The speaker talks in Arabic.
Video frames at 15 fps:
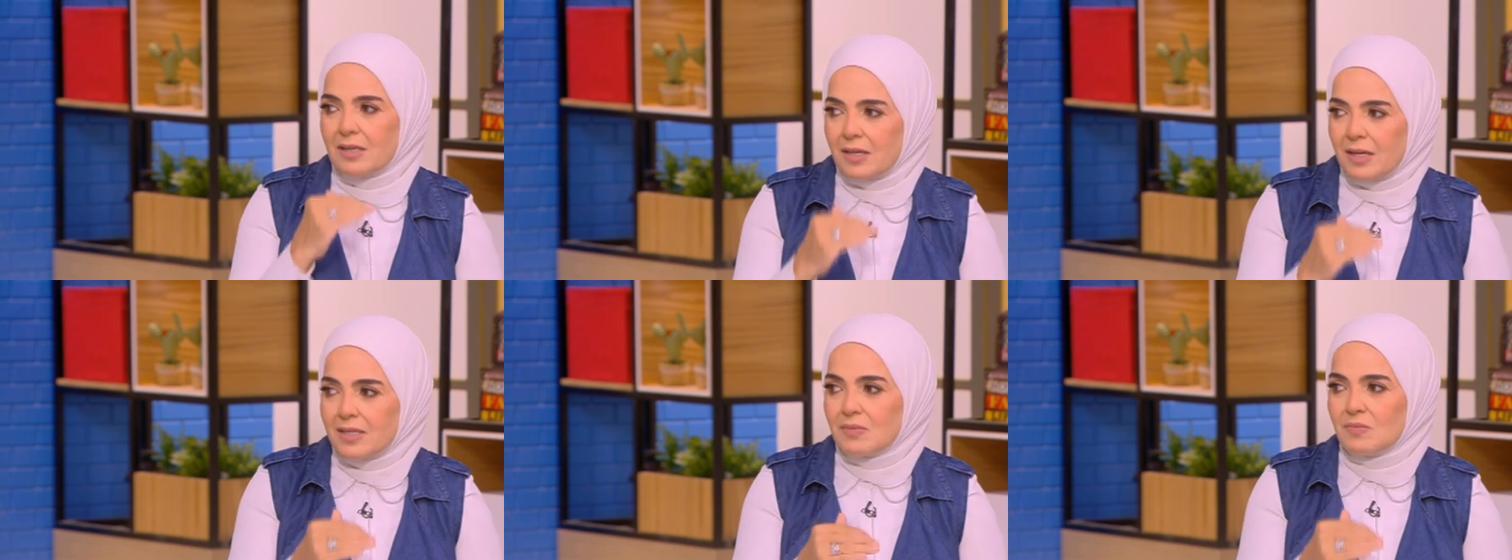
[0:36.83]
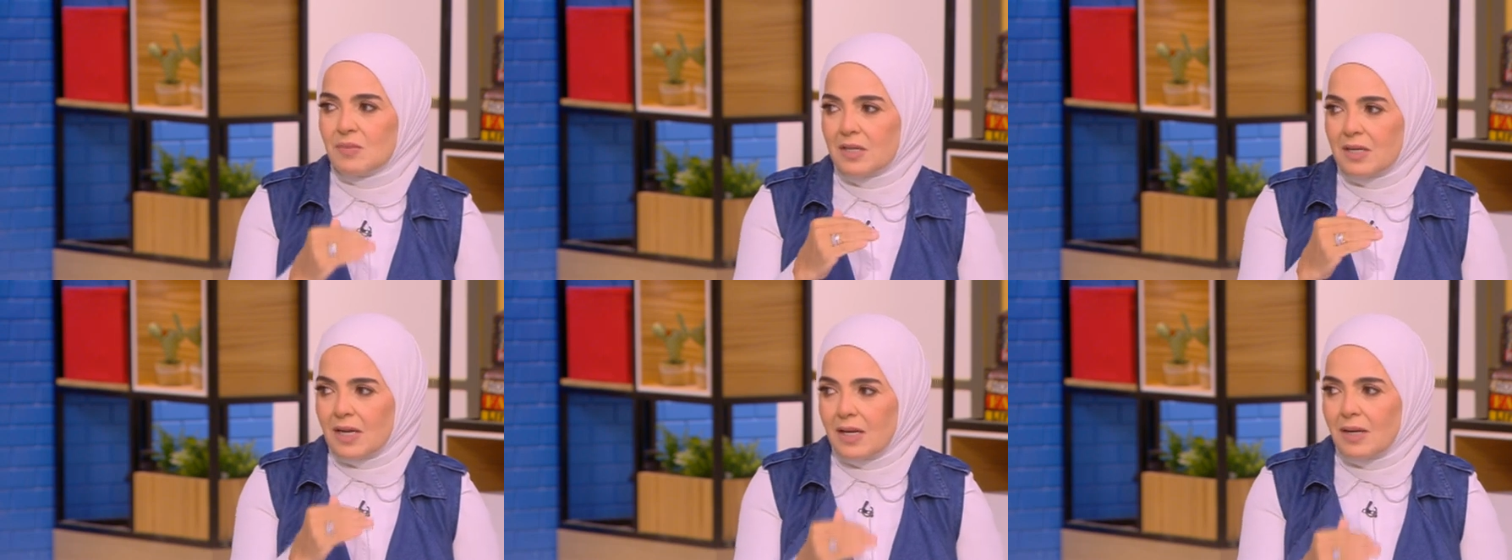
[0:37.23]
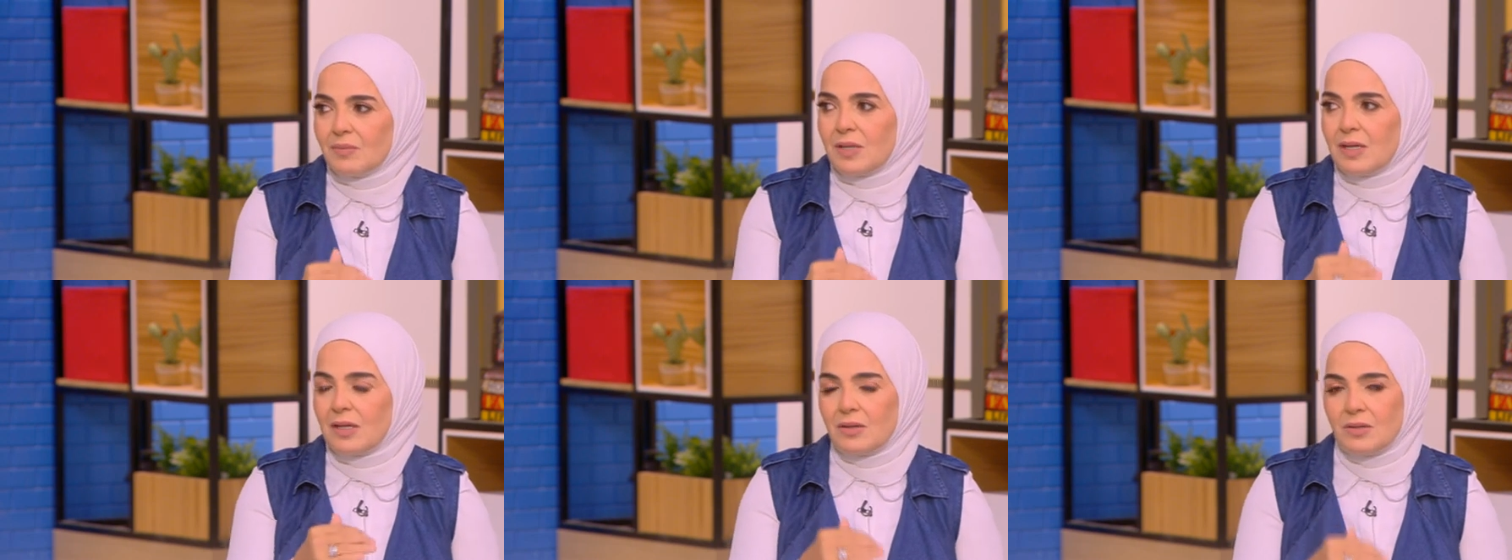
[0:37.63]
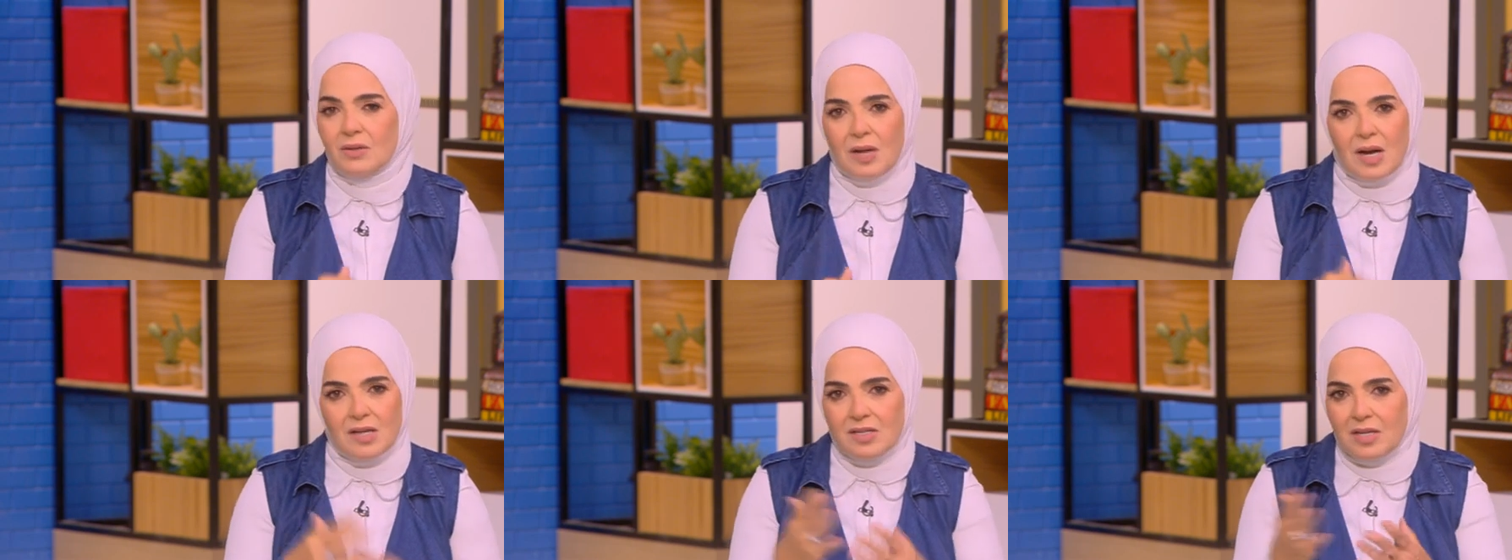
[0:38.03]
الناس من الكلام ده
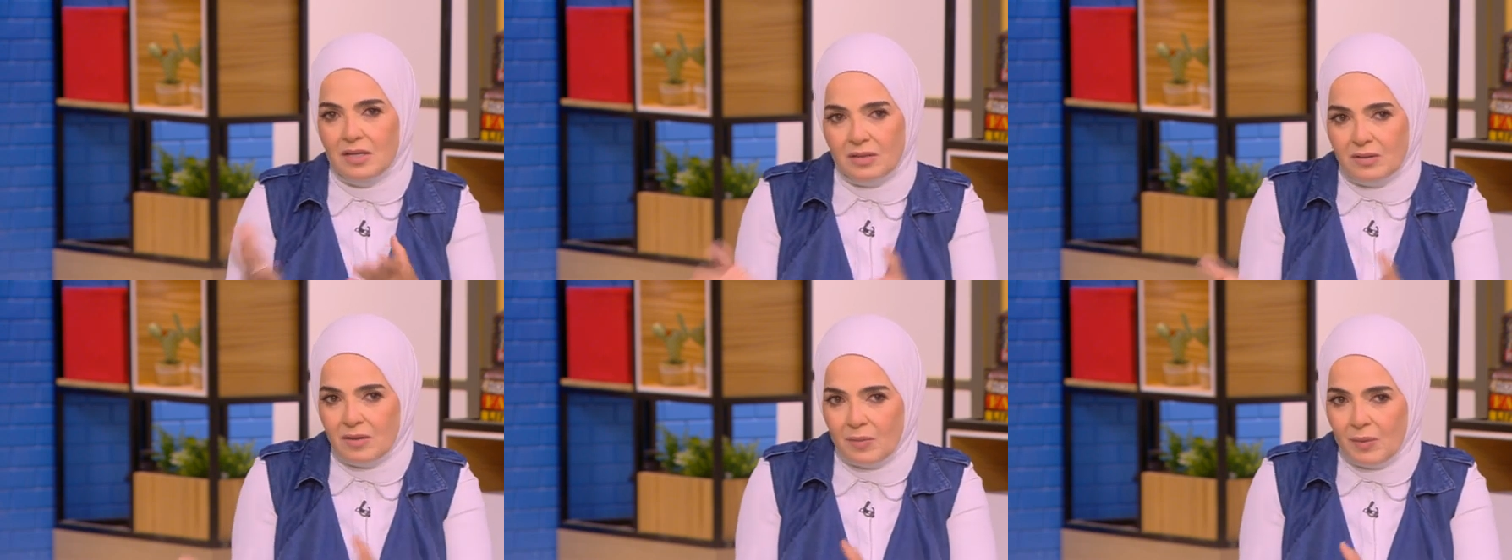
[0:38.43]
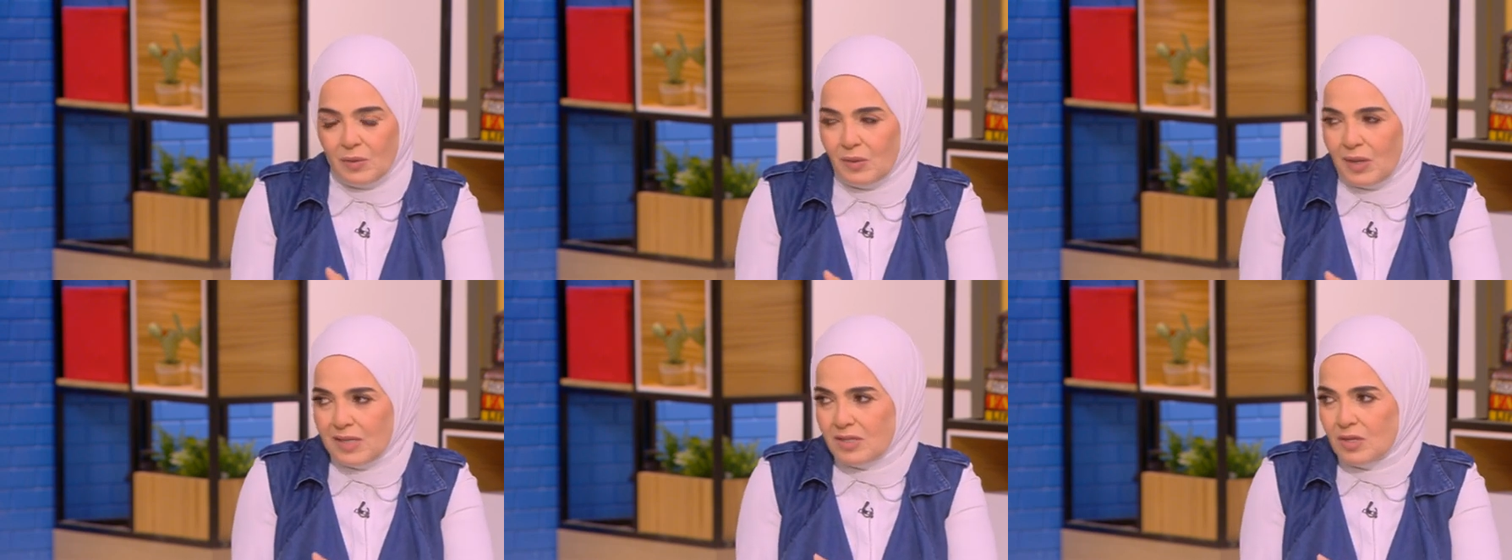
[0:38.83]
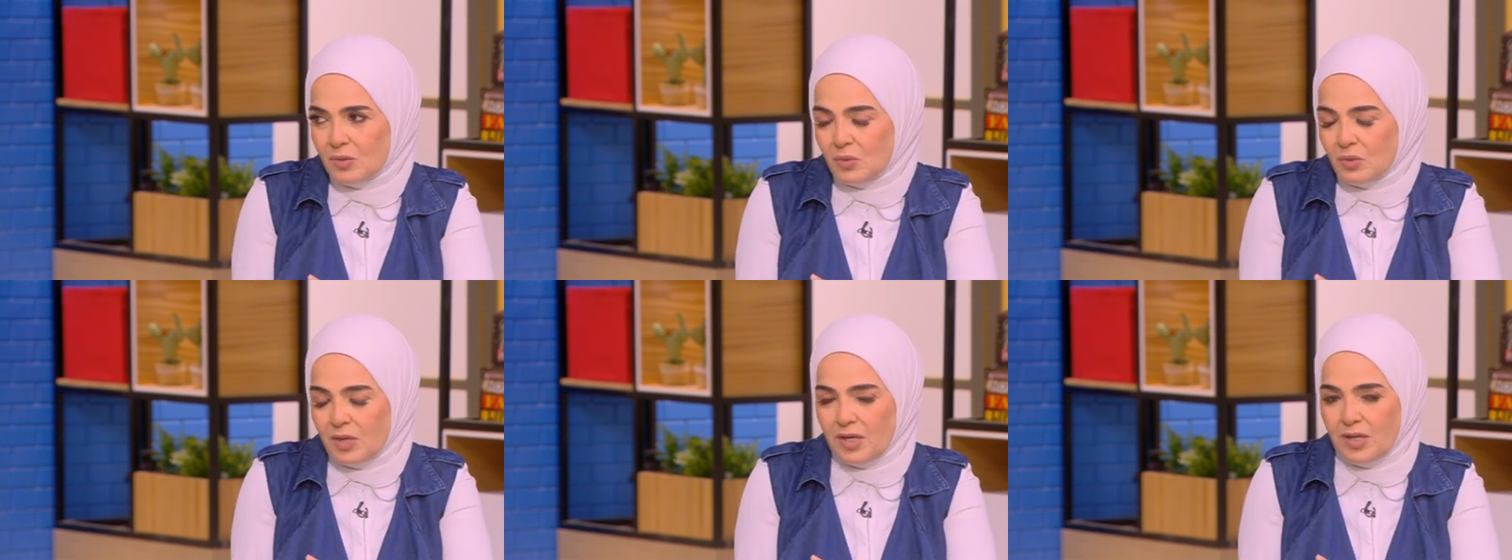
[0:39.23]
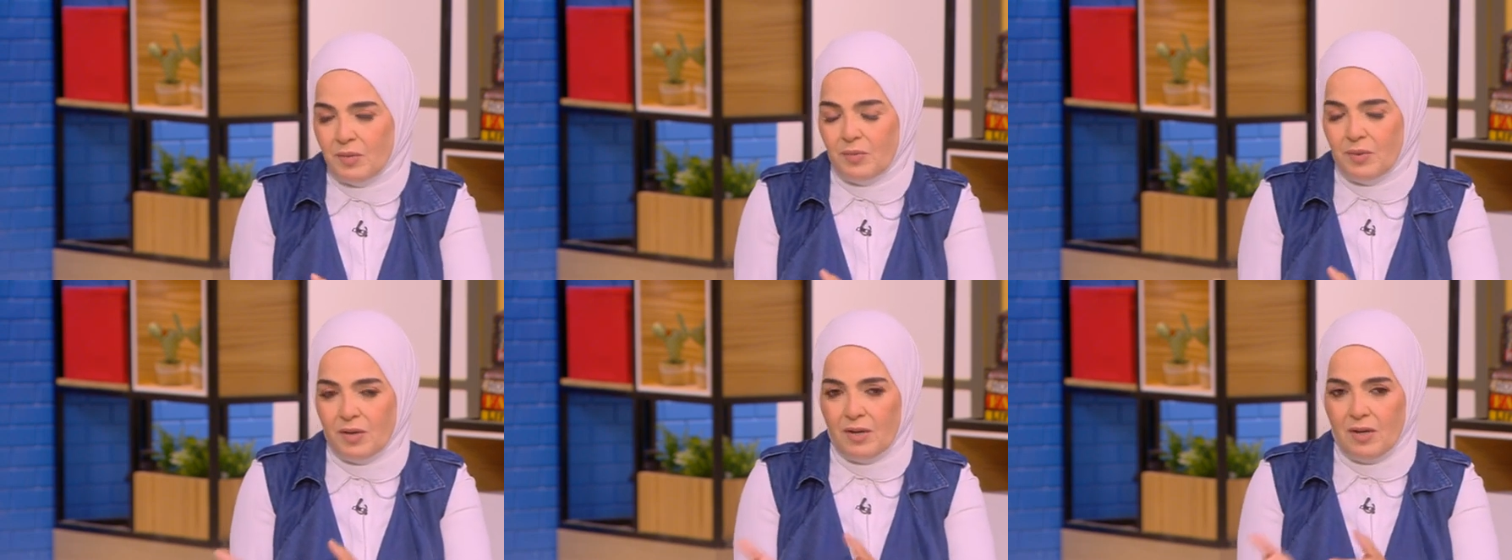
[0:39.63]
لانه حصلت طبعا وحصلت قريب